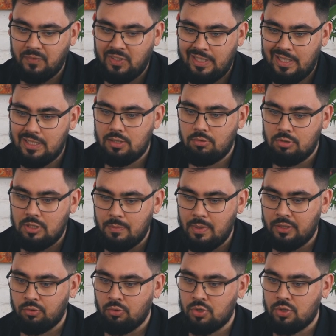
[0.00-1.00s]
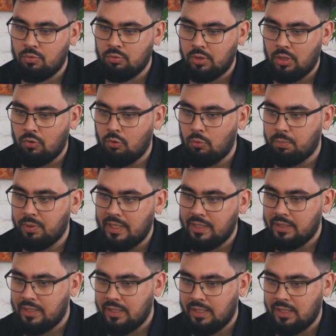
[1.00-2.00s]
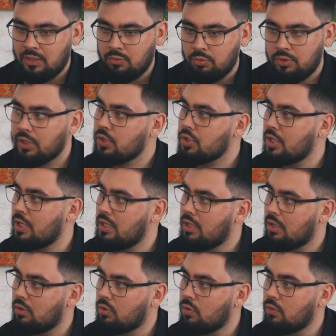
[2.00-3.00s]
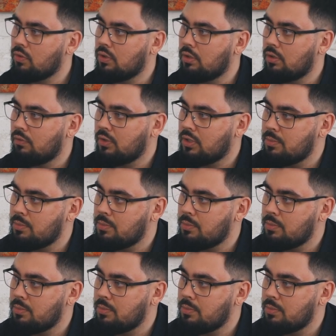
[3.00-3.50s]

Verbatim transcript: есть ли у тебя тоже вот такого плана какие-то вот решения готовы в